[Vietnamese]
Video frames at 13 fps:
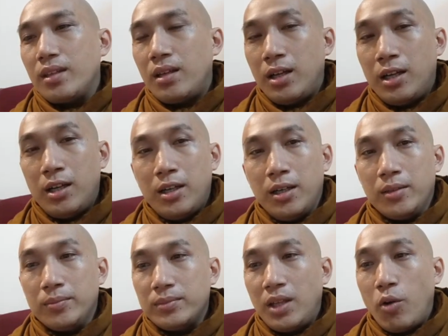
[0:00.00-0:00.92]
À,
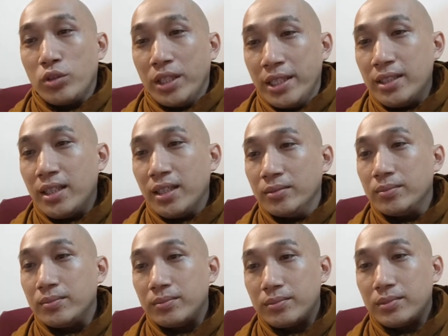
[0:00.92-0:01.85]
đầu tiên nha,
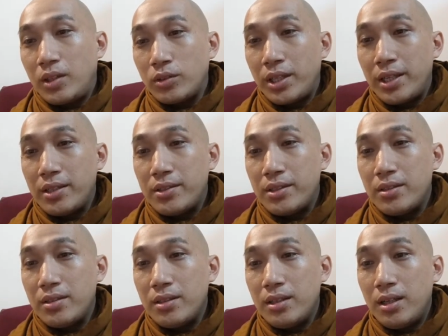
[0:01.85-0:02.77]
đầu tiên thì
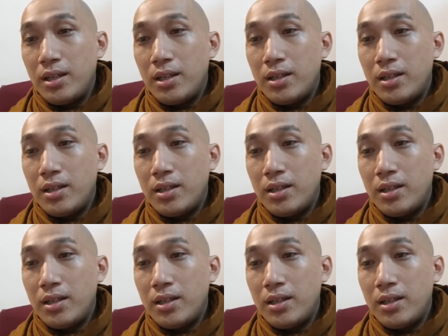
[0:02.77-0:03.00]
sư